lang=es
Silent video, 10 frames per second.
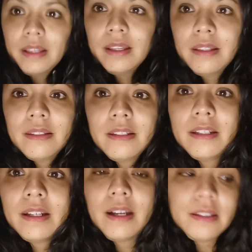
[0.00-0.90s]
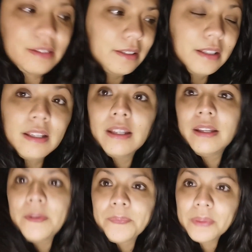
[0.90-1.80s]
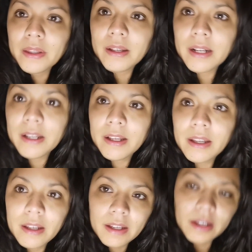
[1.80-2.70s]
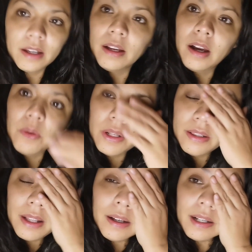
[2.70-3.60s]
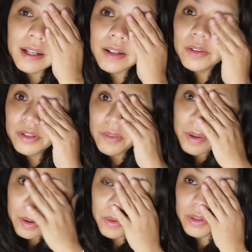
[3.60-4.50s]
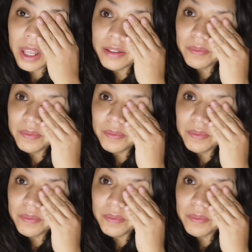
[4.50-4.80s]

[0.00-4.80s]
Y chicas, ¿qué creen? Que ahorita Carlos se bajó. Ya